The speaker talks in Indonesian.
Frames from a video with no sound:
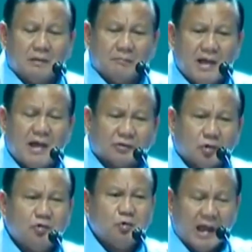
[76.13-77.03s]
Pak
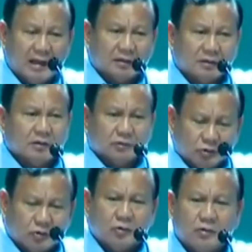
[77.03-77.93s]
Harto juga
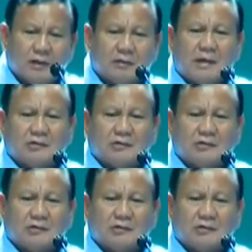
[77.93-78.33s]
turun dengan